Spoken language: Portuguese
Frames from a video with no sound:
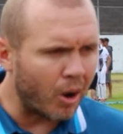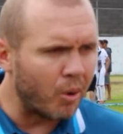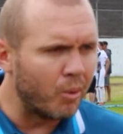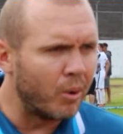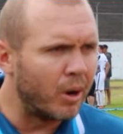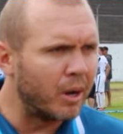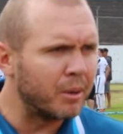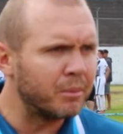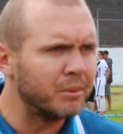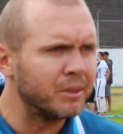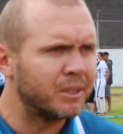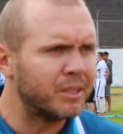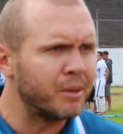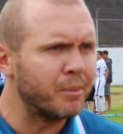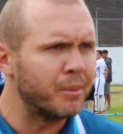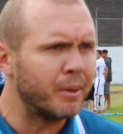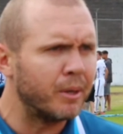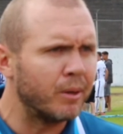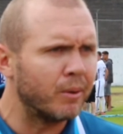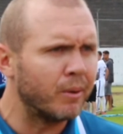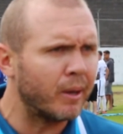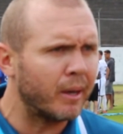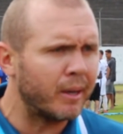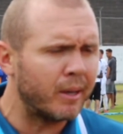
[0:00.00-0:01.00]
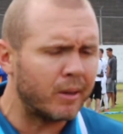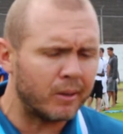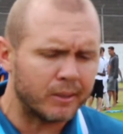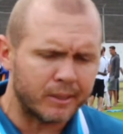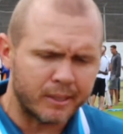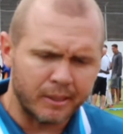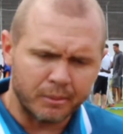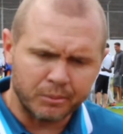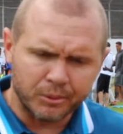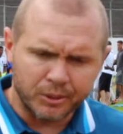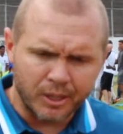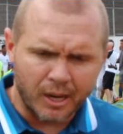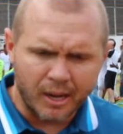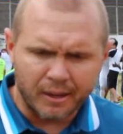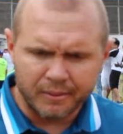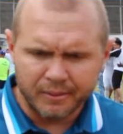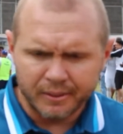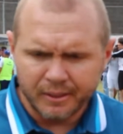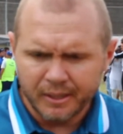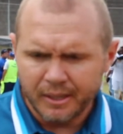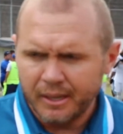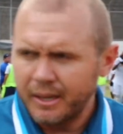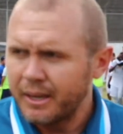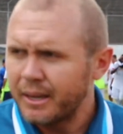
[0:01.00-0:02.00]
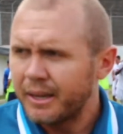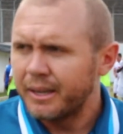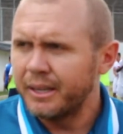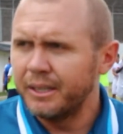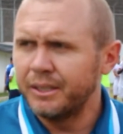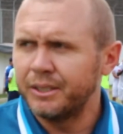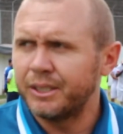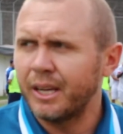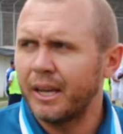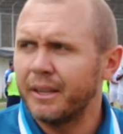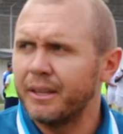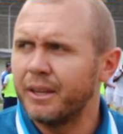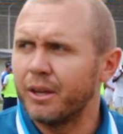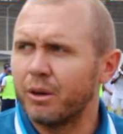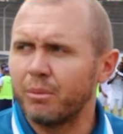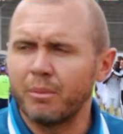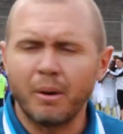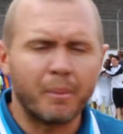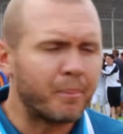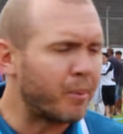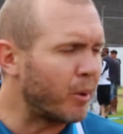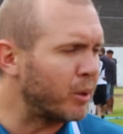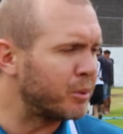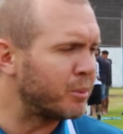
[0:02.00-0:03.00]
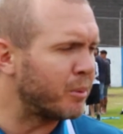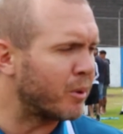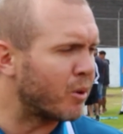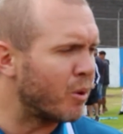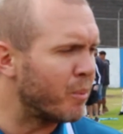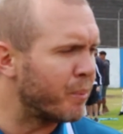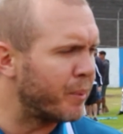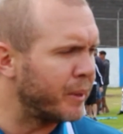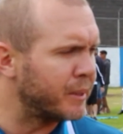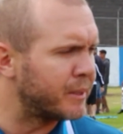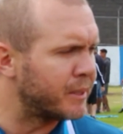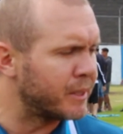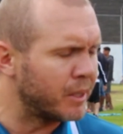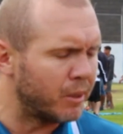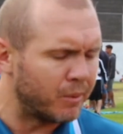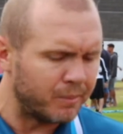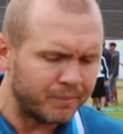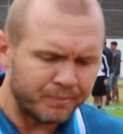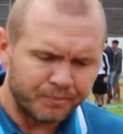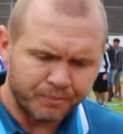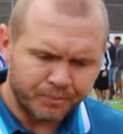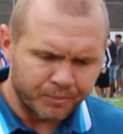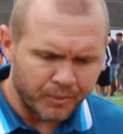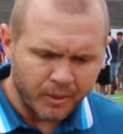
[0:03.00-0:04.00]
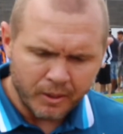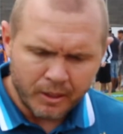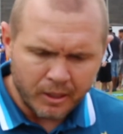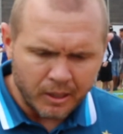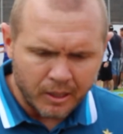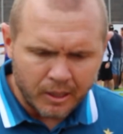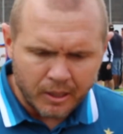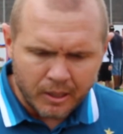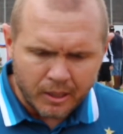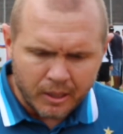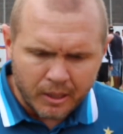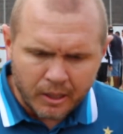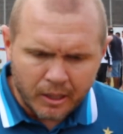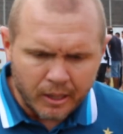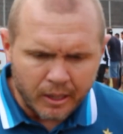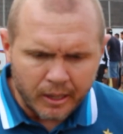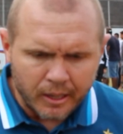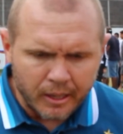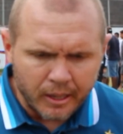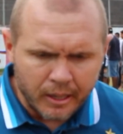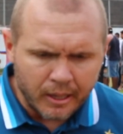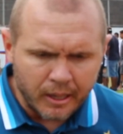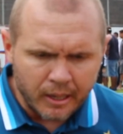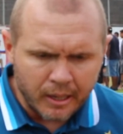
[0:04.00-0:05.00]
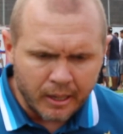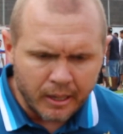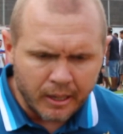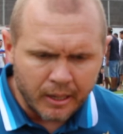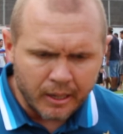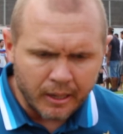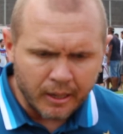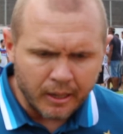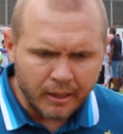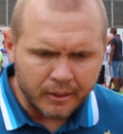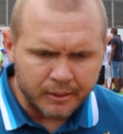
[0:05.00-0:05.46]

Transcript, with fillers: o ânimo desse menino aí. Nós temos já em janeiro uma próxima competição. E